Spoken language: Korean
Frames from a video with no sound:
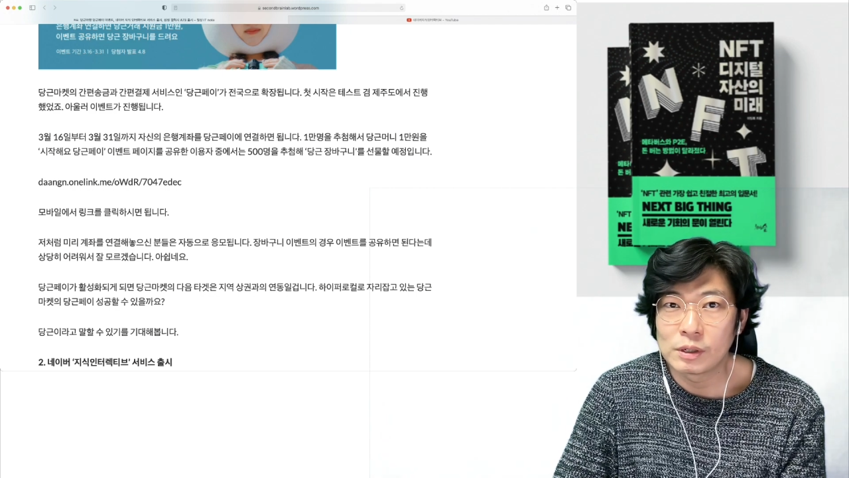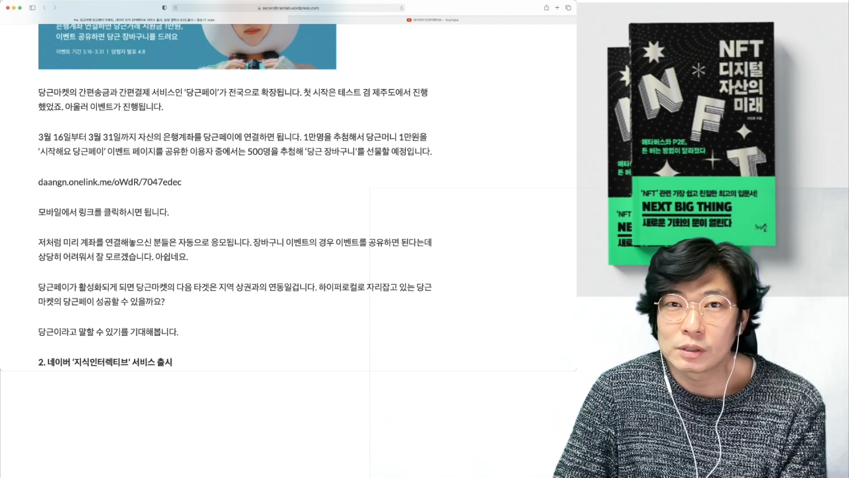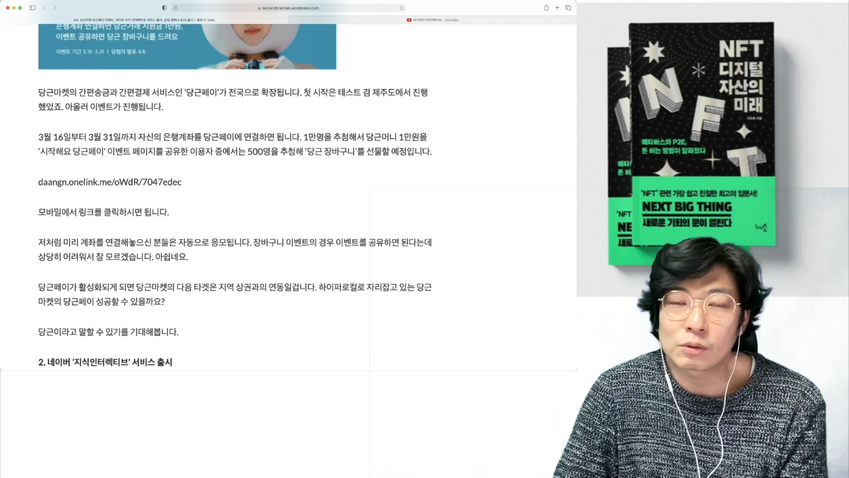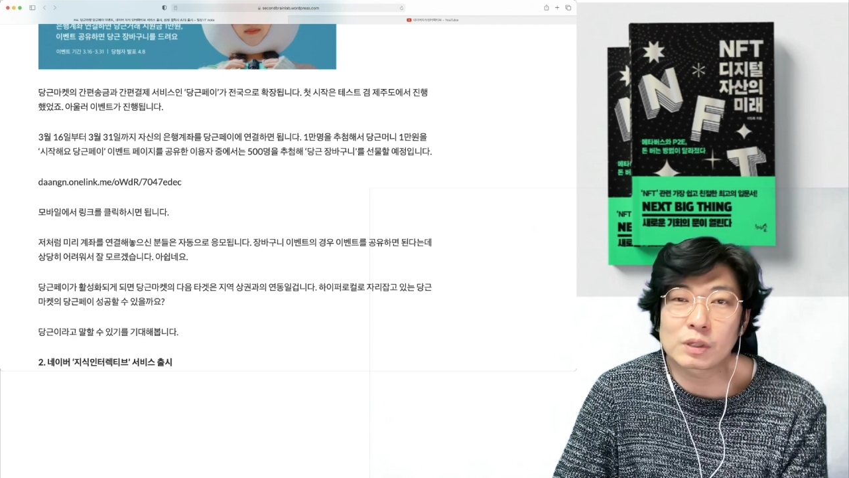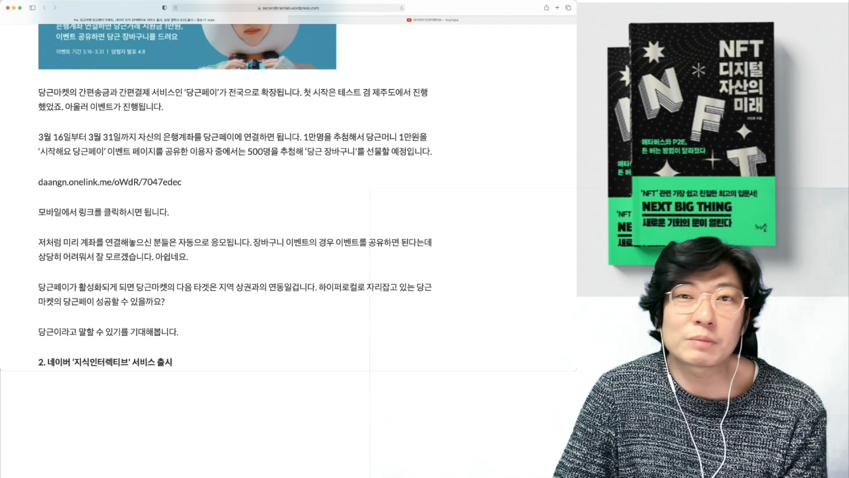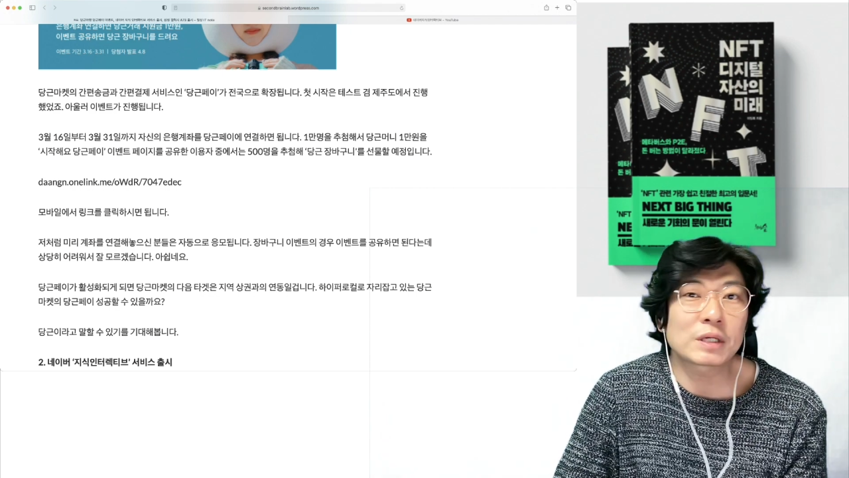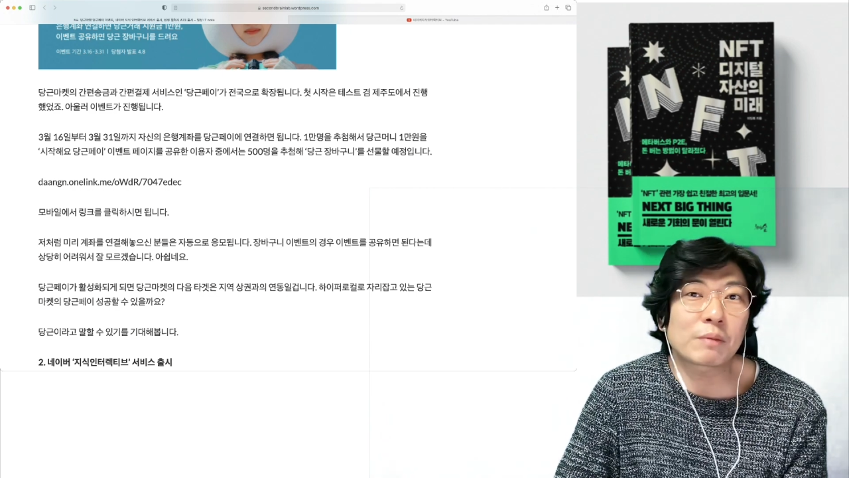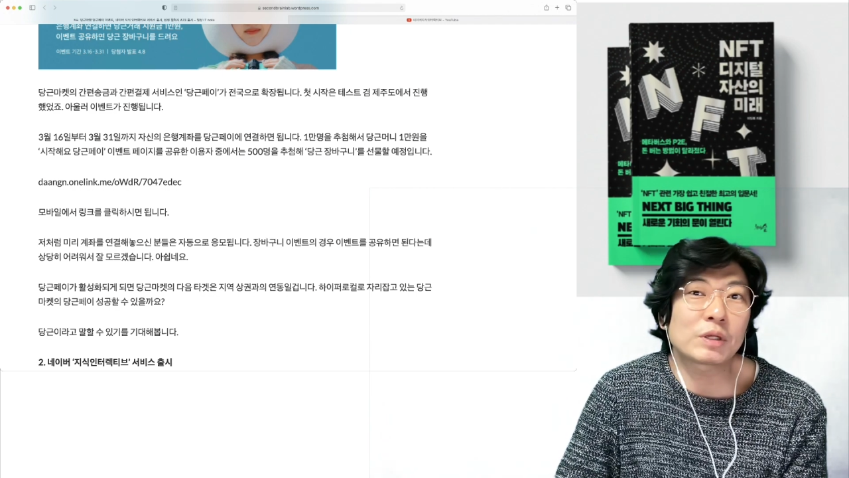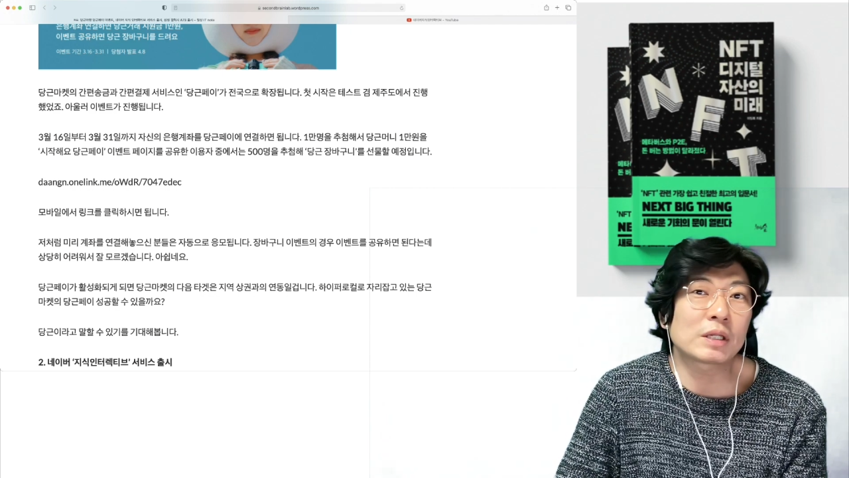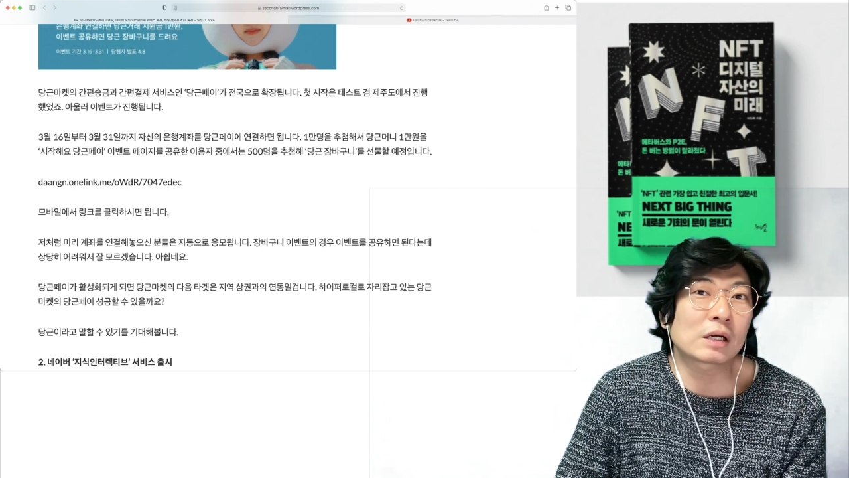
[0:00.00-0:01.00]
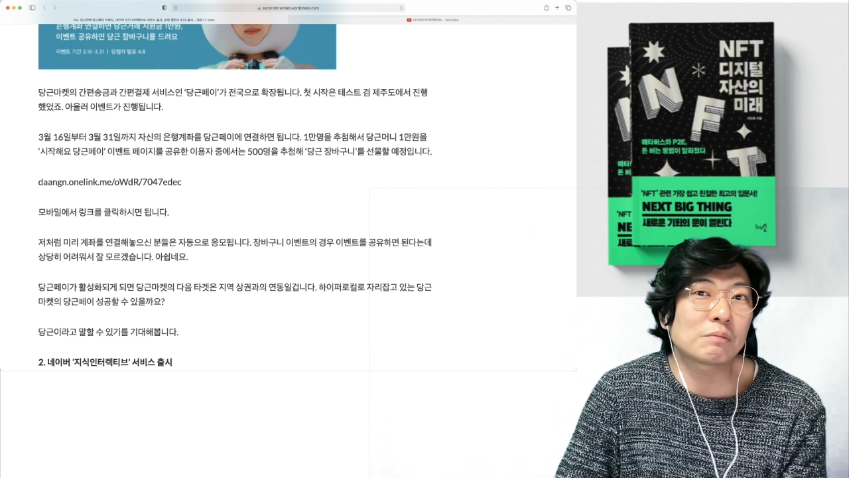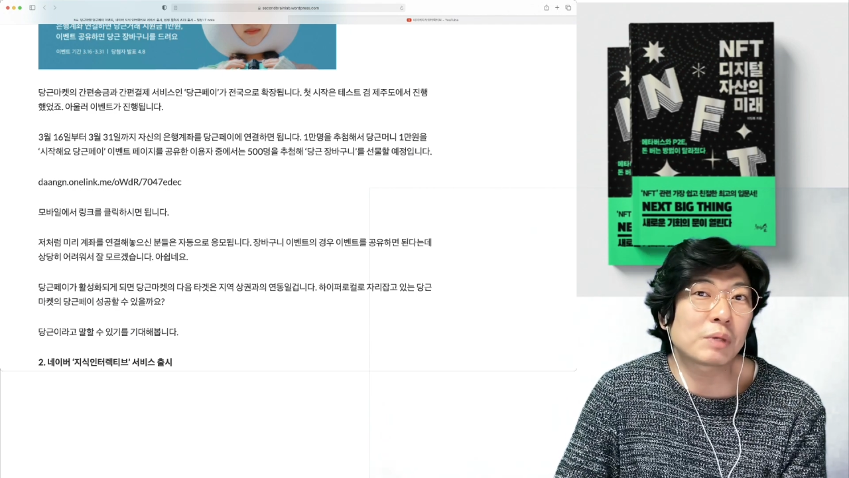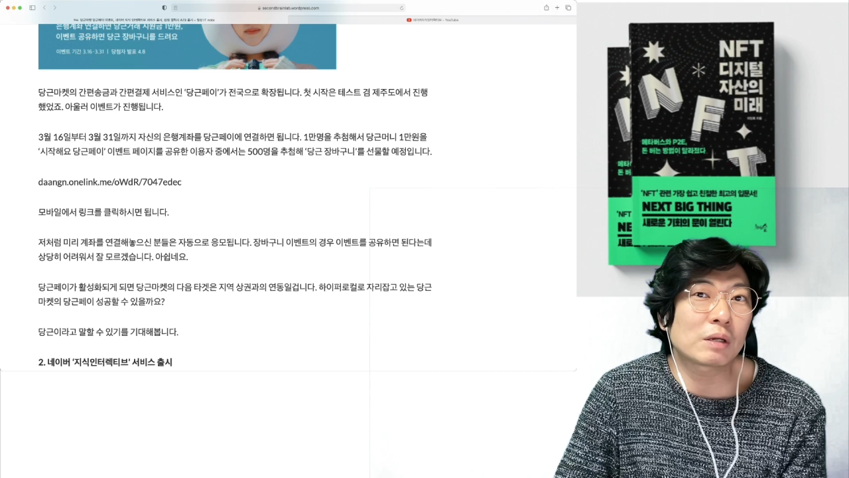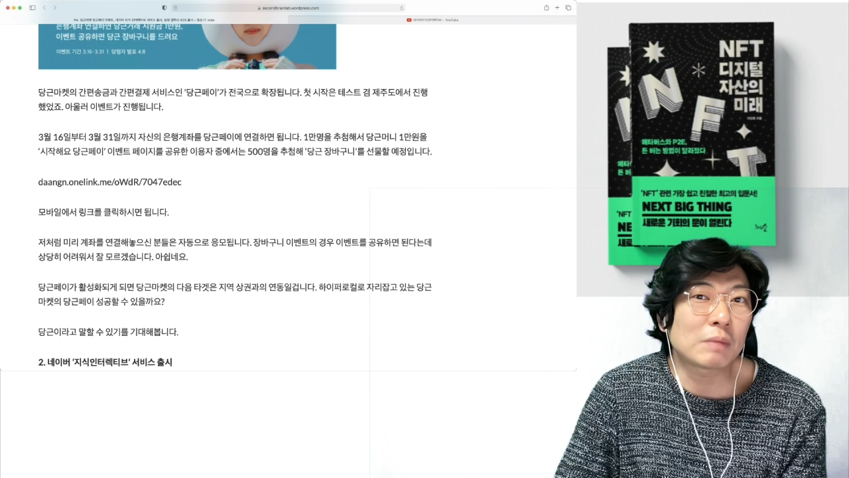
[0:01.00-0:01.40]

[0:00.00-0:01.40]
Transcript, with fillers: 그렇다면 사람들이 당근페이를